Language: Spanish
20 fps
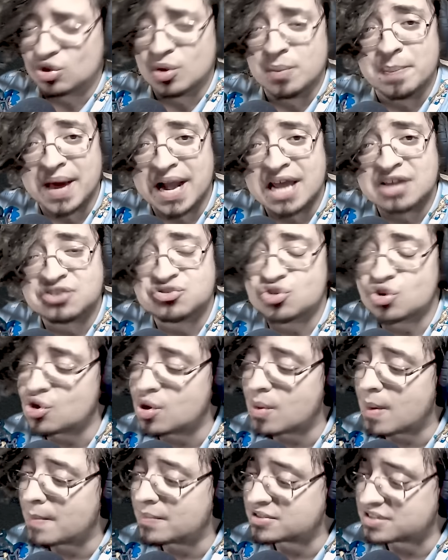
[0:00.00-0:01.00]
Y para eso no
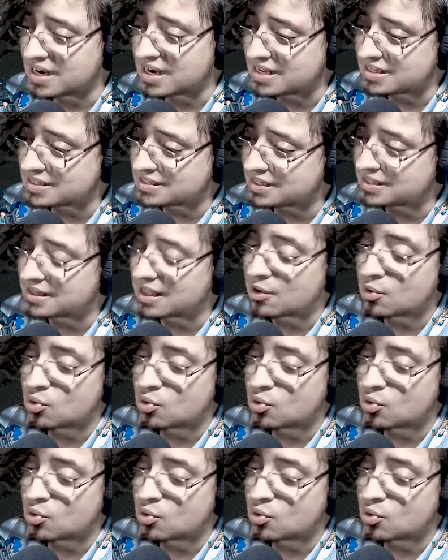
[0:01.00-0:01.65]
vamos a necesitar un